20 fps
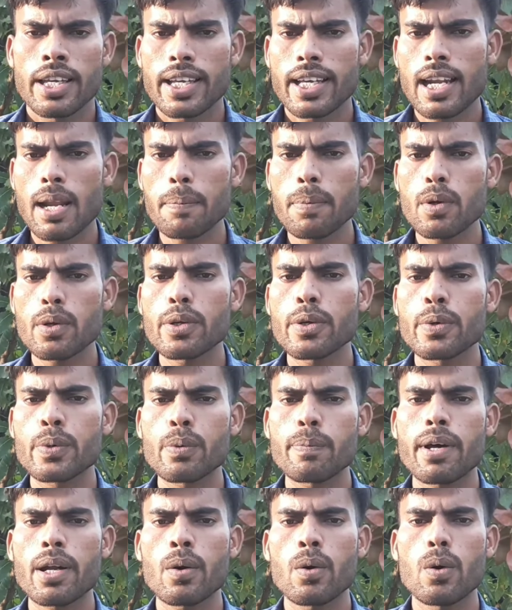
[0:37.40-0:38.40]
कि अगर आप लोग
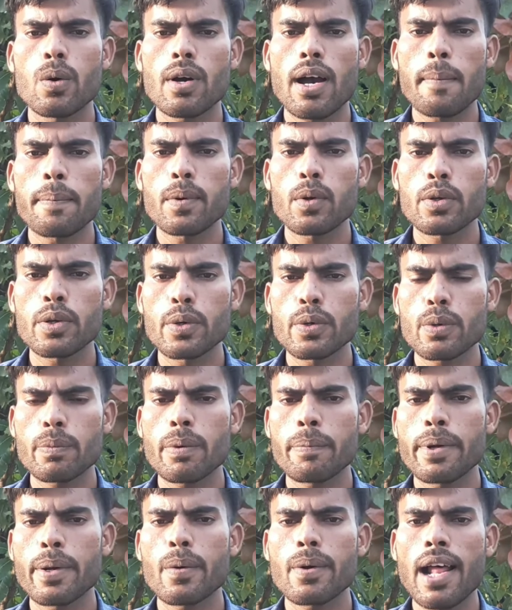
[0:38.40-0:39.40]
यूट्यूबर हो आप लोग यूट्यूब
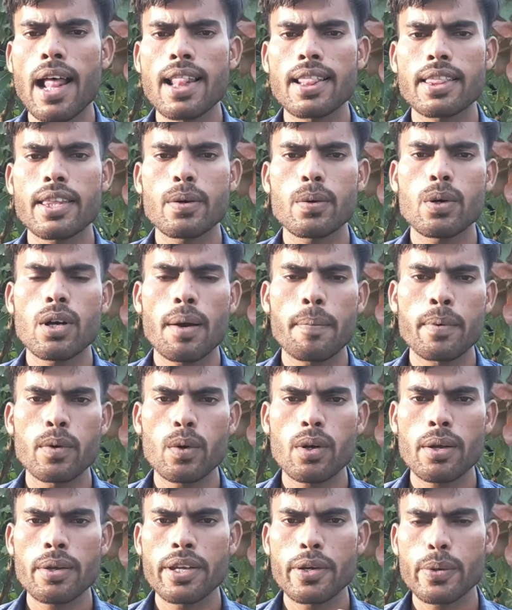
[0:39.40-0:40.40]
पर वीडियो डालते हो आप
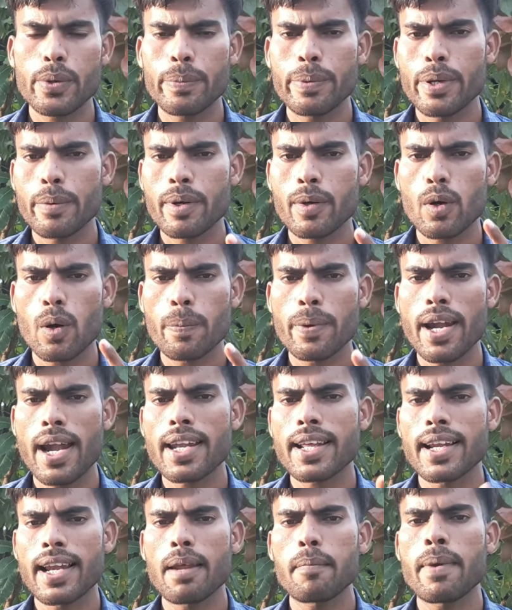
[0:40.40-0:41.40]
लोग का यूट्यूब वीडियो पर
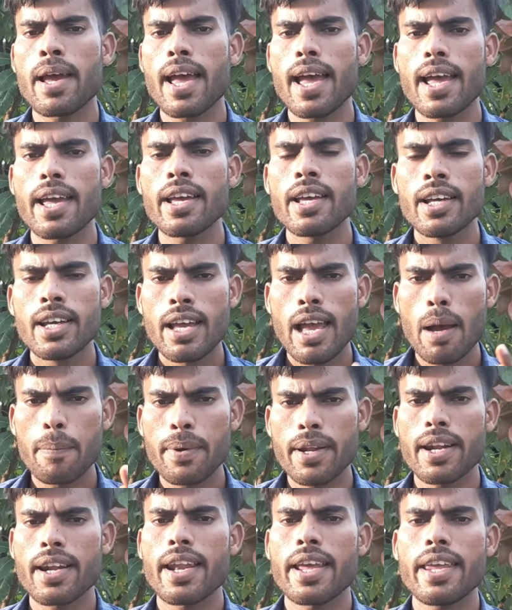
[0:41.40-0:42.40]
राइट क्लेम है या
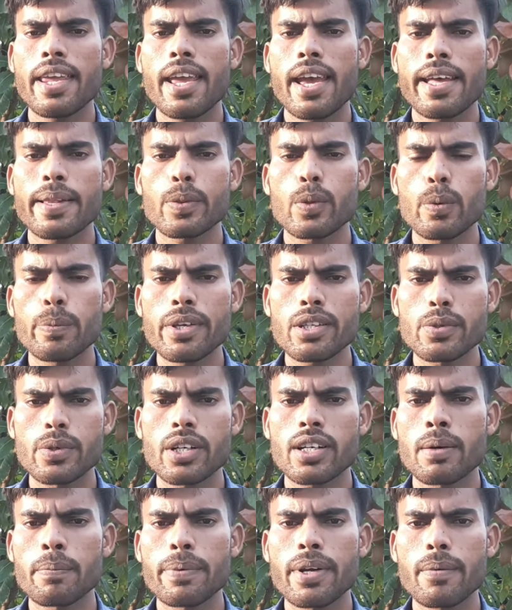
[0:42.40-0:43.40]
फिर नहीं है तो भी इस
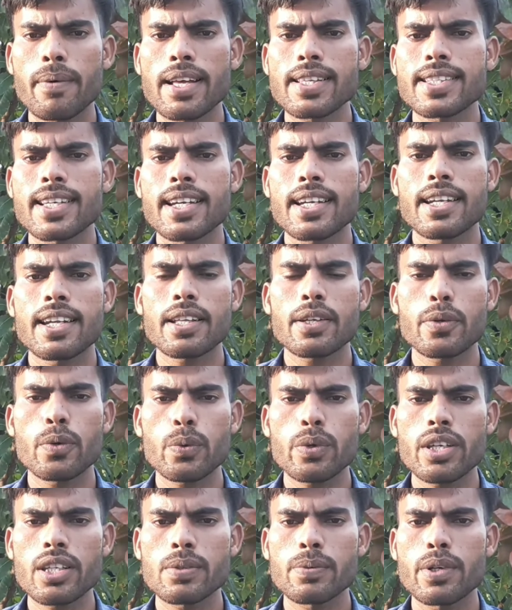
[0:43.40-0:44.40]
वीडियो कंप्लीट वॉच कर लेना
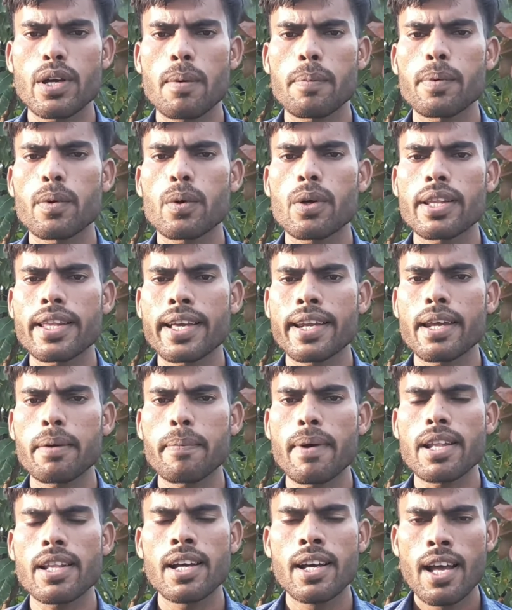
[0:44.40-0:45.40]
क्योंकि इस वीडियो आप लोग को देखने
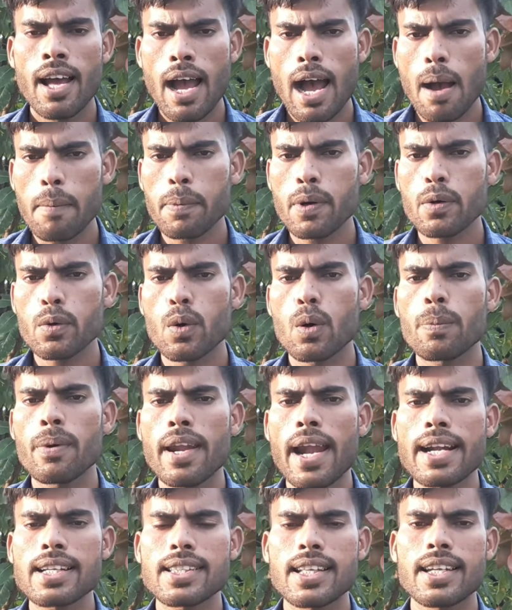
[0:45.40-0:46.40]
के बाद आपको
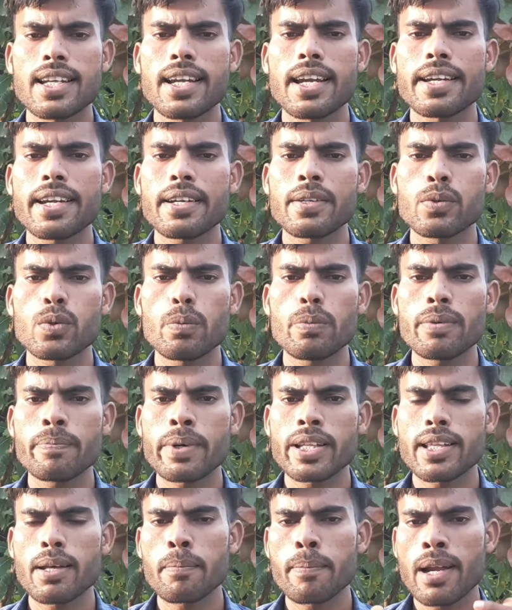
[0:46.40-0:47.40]
राइट से रिलेटेड जो भी
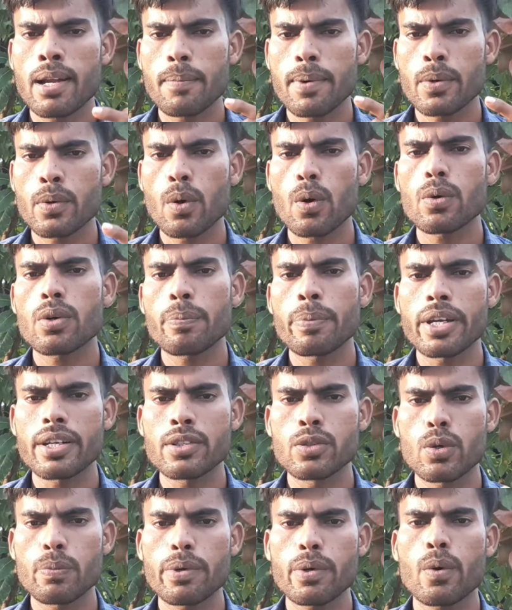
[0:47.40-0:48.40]
मतलब मन में डाउट फिर
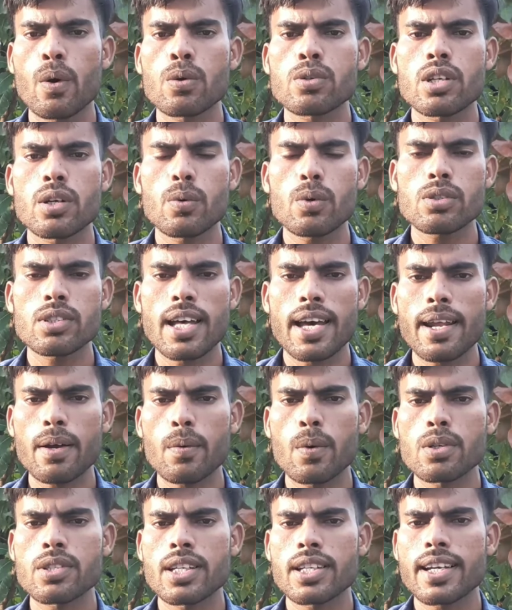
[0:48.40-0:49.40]
जो भी क्वेश्चन हो वो सारा
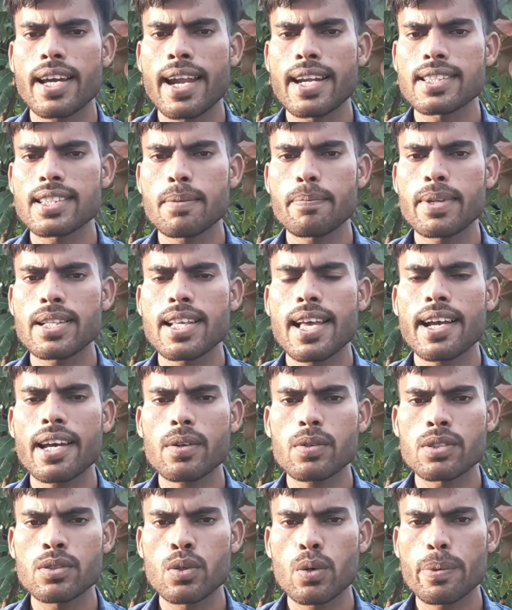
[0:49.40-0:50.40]
क्वेश्चन का आंसर मिल जाएगा
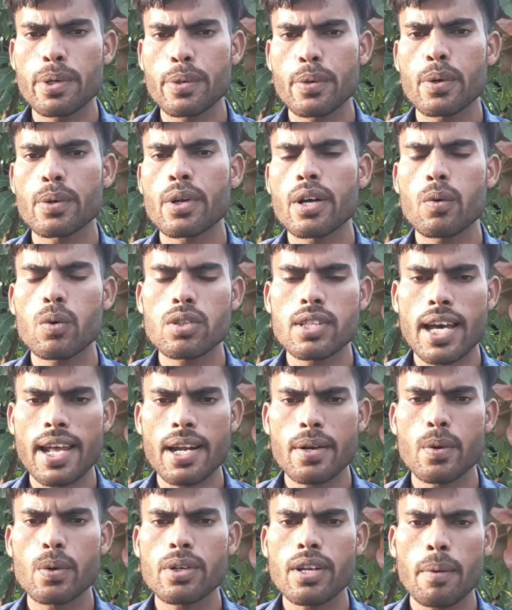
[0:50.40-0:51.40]
और जो भी डाउट है वो
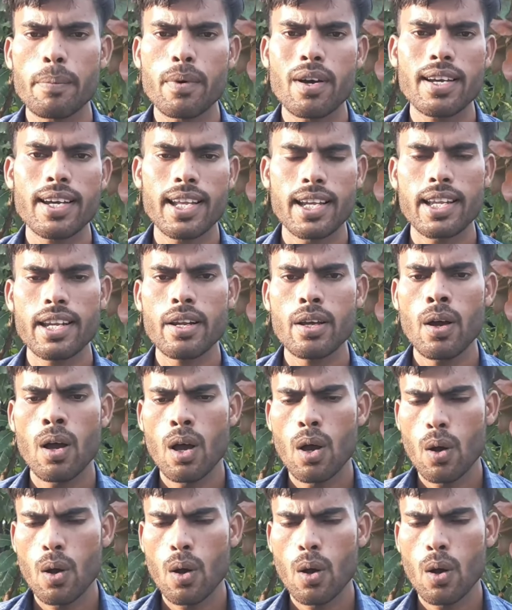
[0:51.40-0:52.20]
सारा डाउट आपका क्लियर